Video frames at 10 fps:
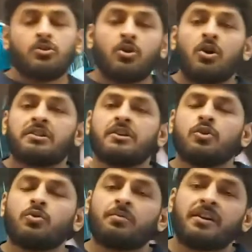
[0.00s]
नॉन
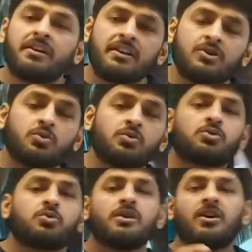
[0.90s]
ह्यूमन
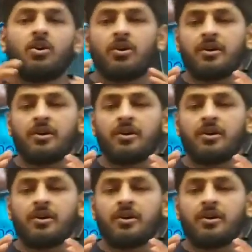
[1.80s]
टिश्यूज़ को या